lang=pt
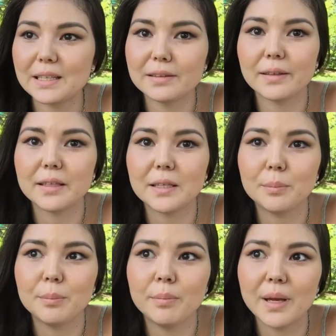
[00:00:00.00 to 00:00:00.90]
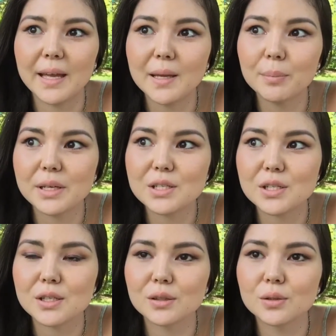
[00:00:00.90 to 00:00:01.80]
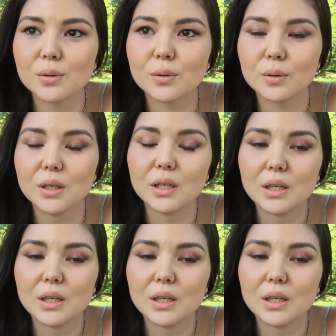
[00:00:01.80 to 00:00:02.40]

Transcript: que tem aqui bem pertinho do,